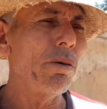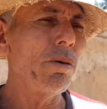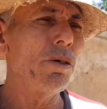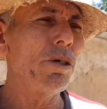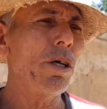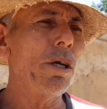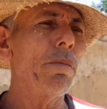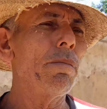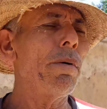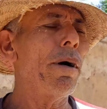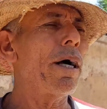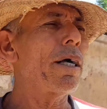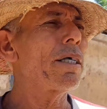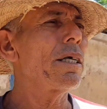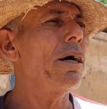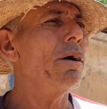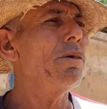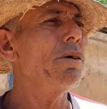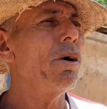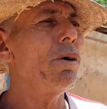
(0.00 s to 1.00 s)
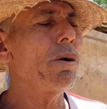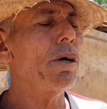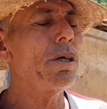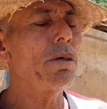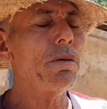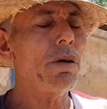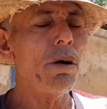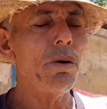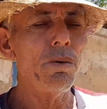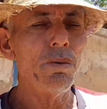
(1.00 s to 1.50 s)
onde ele passar e alguém
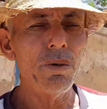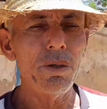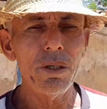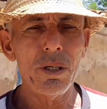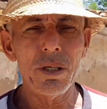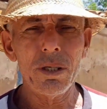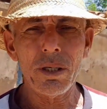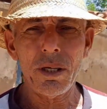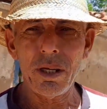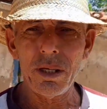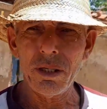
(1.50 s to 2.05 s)
estiver ouvindo esse,